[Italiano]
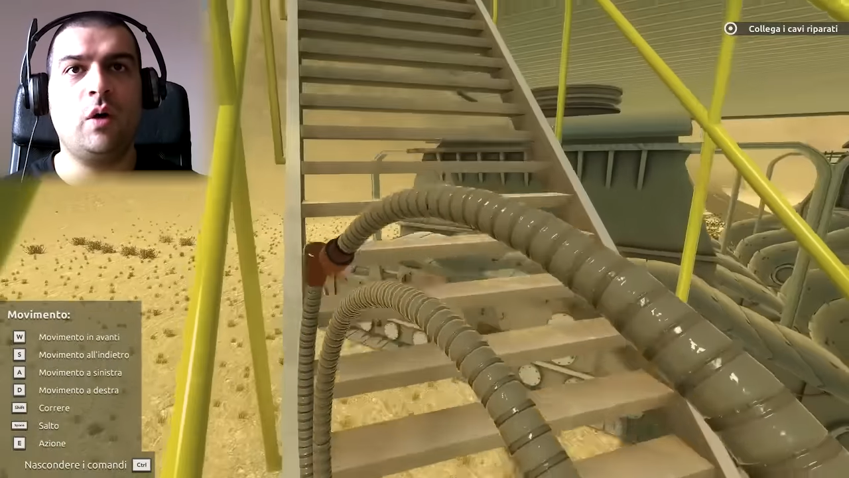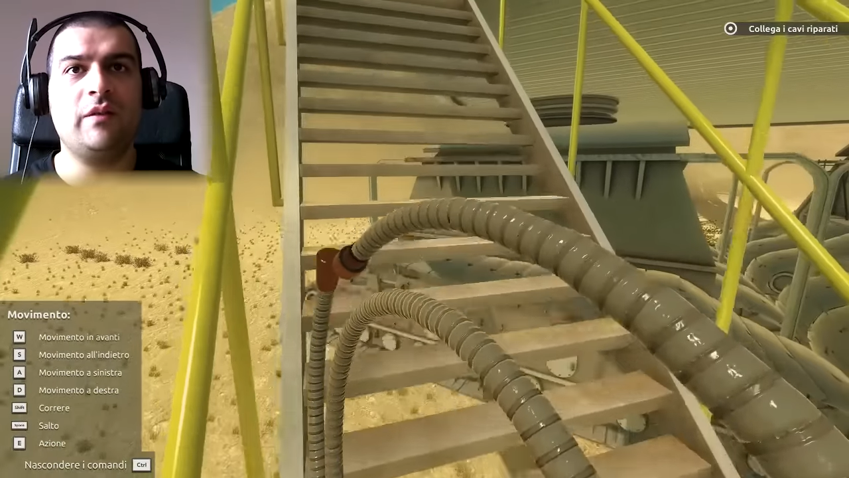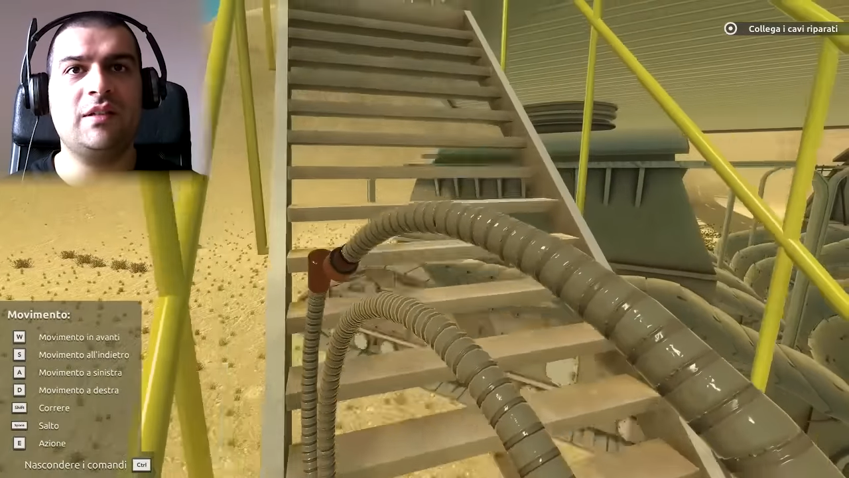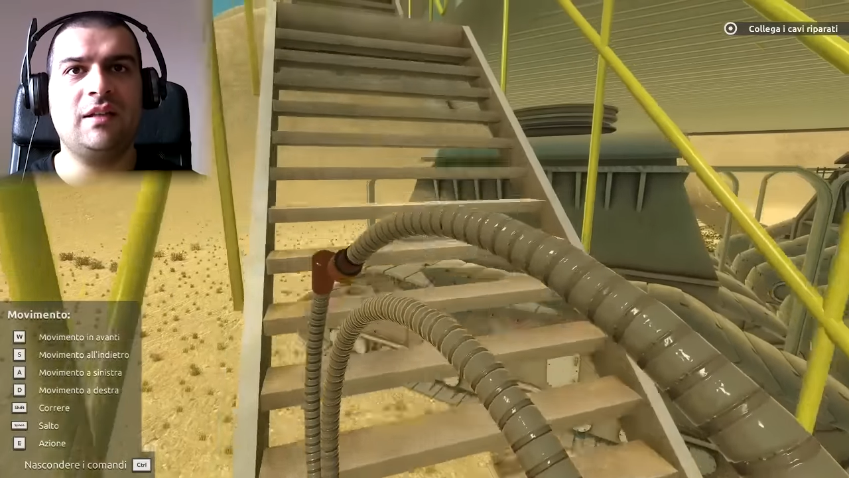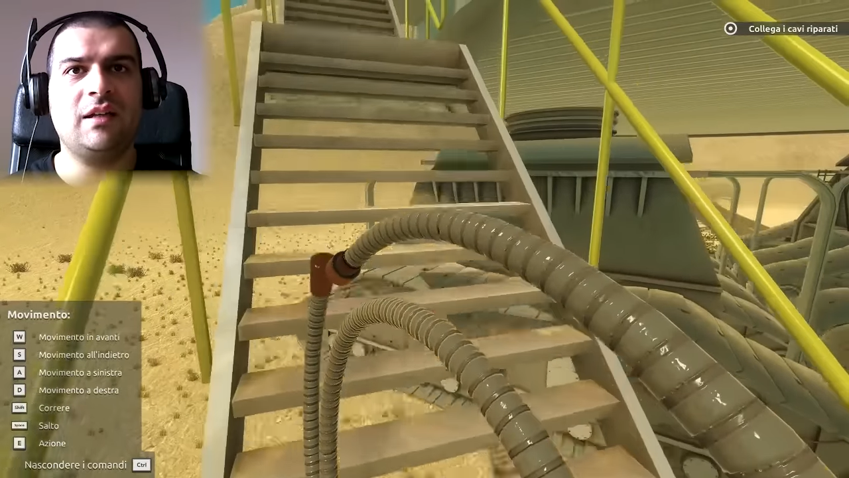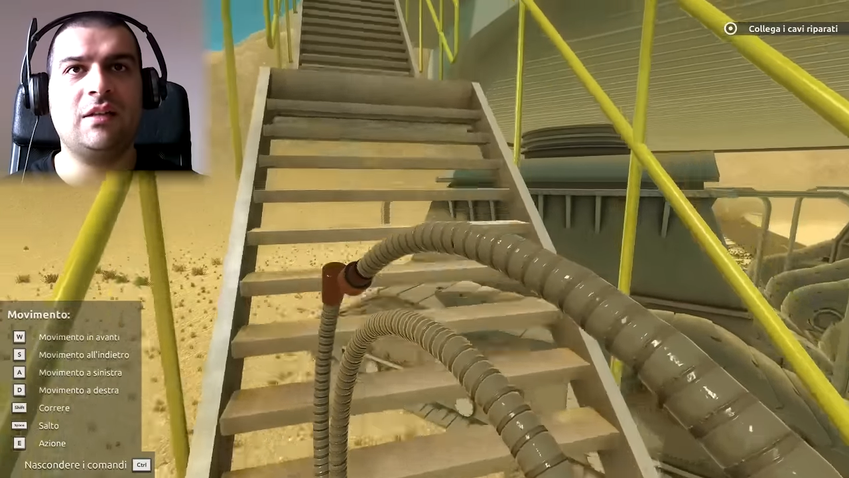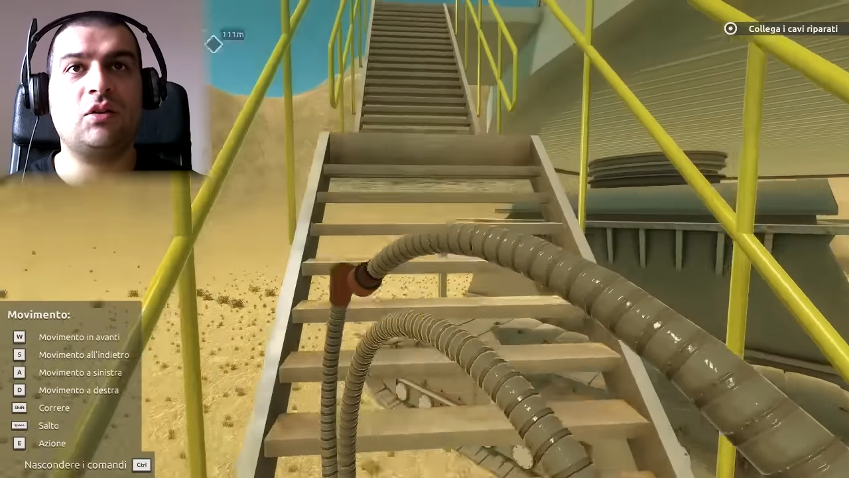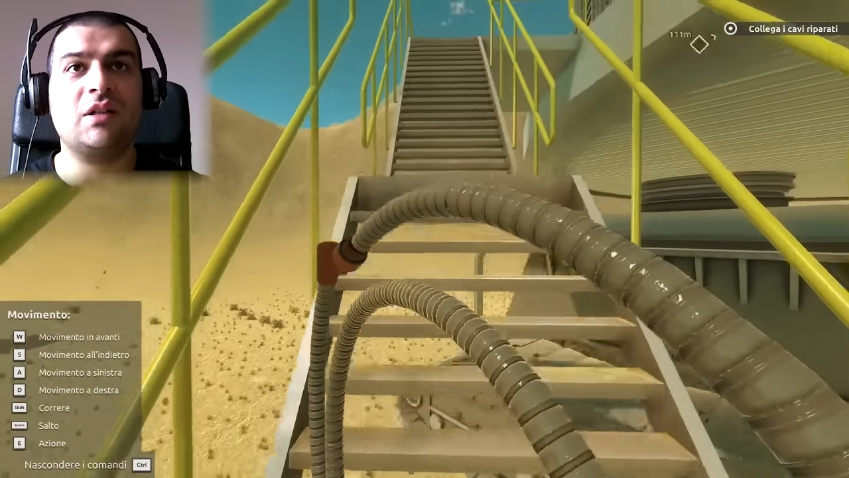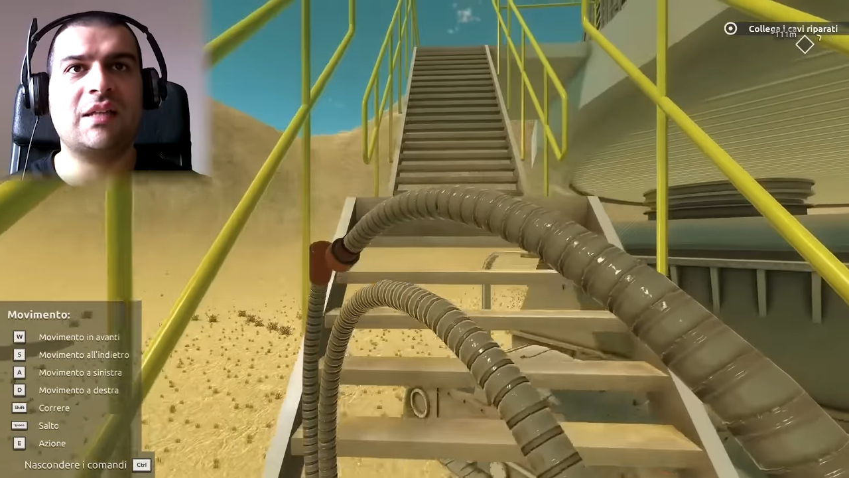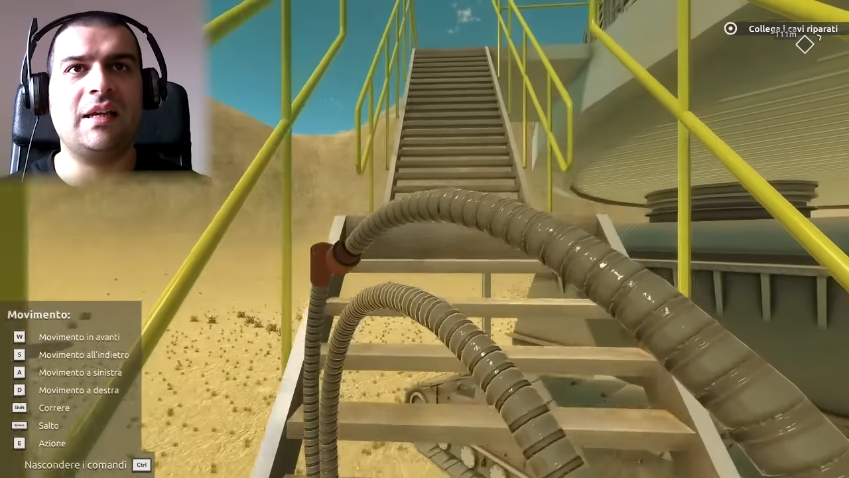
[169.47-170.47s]
muove si tira
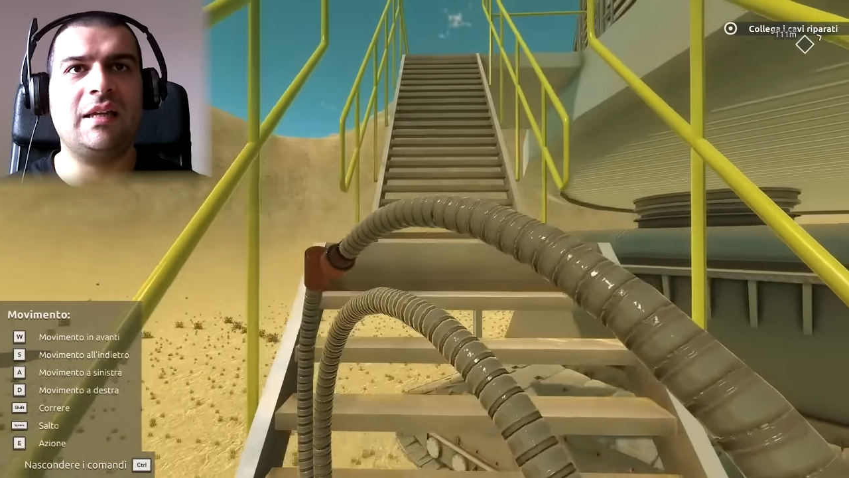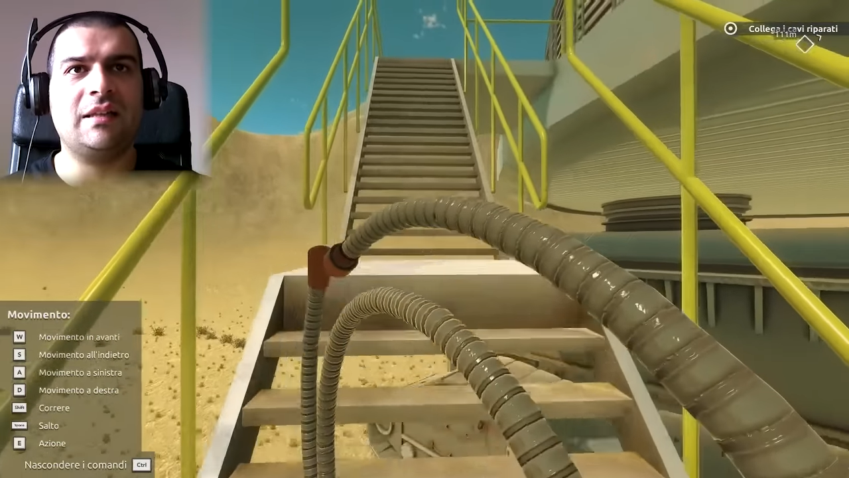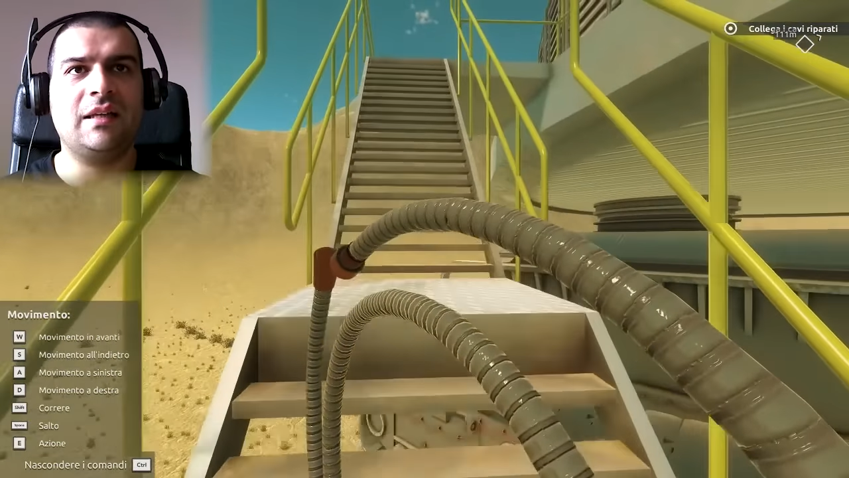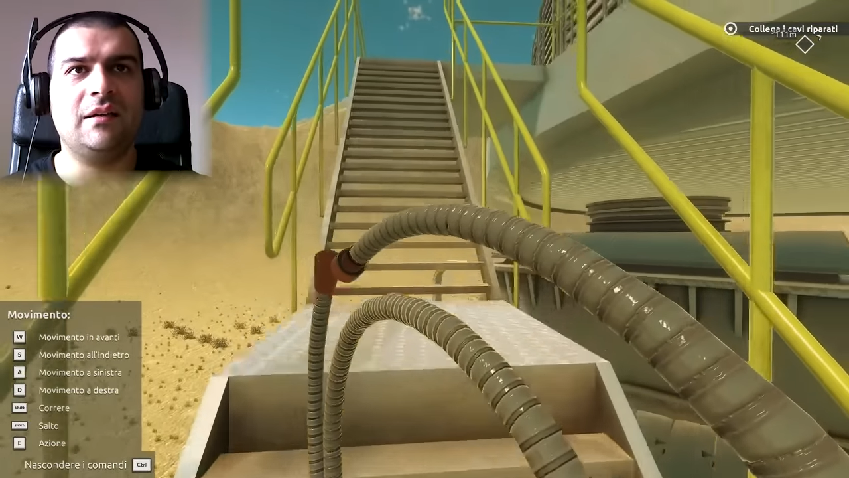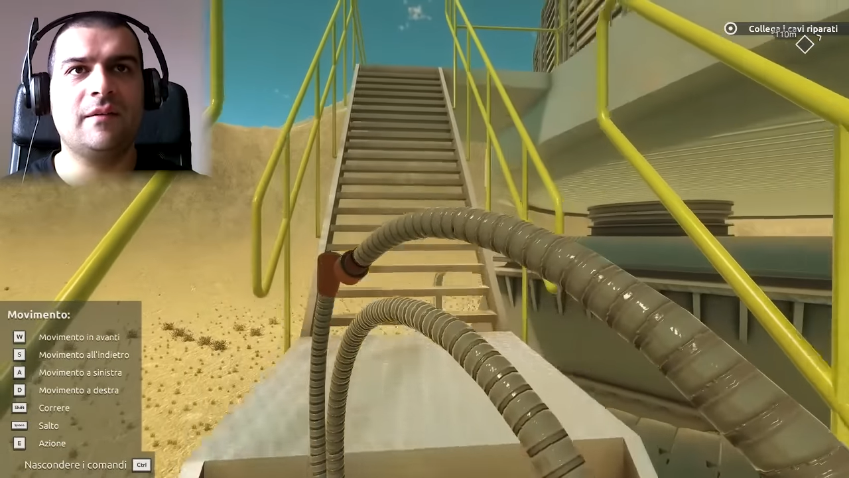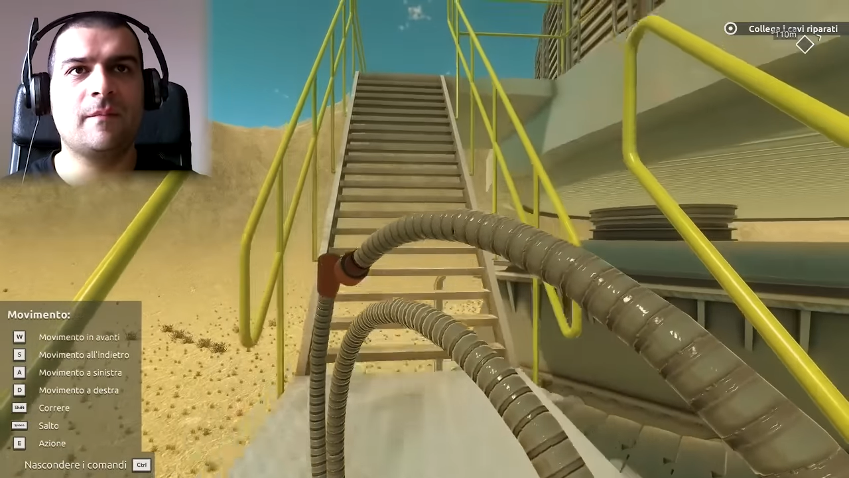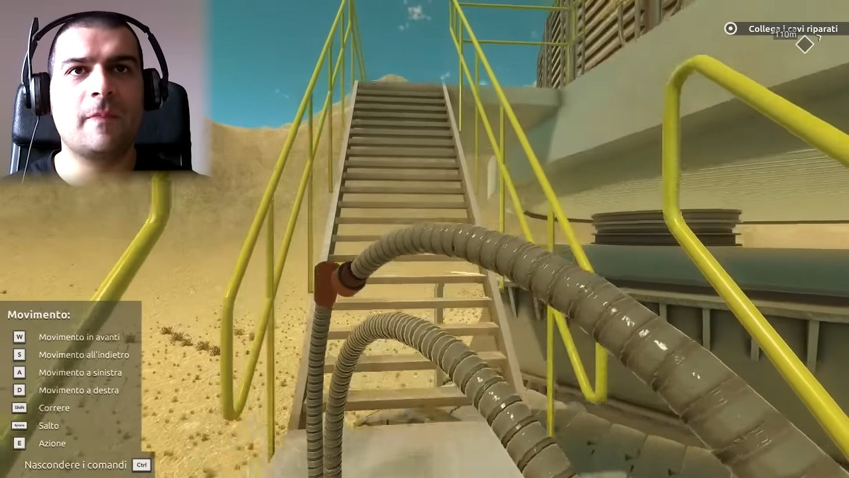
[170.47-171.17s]
dietro la scaletta?